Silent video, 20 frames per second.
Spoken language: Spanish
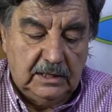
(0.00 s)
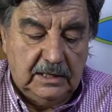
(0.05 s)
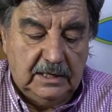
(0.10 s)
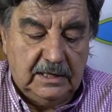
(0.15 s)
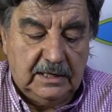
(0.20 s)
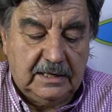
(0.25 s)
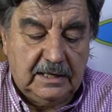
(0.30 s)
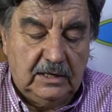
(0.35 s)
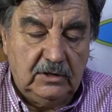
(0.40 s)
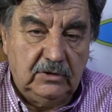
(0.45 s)

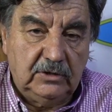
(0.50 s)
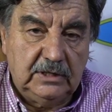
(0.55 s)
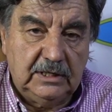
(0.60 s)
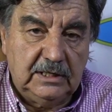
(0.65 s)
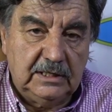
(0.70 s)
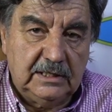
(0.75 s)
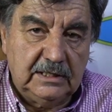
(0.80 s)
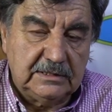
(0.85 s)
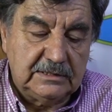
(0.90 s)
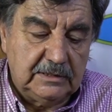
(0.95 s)
El calor
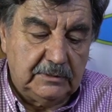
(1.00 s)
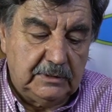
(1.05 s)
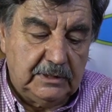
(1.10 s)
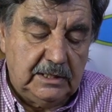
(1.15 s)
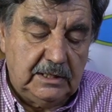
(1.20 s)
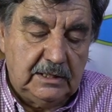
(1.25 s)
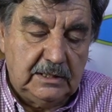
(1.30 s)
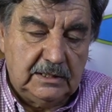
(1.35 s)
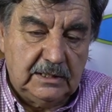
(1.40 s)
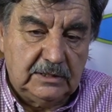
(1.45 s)
del,
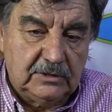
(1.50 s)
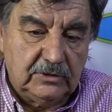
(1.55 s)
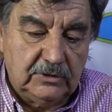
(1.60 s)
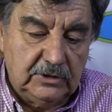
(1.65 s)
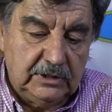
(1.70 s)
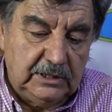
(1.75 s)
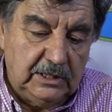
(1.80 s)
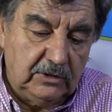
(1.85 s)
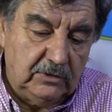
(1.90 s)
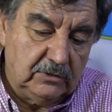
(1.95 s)
del
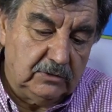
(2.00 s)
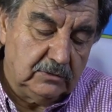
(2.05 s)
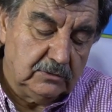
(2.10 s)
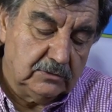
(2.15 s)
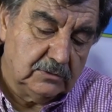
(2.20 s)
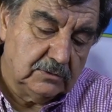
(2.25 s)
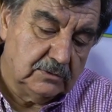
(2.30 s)
destornillador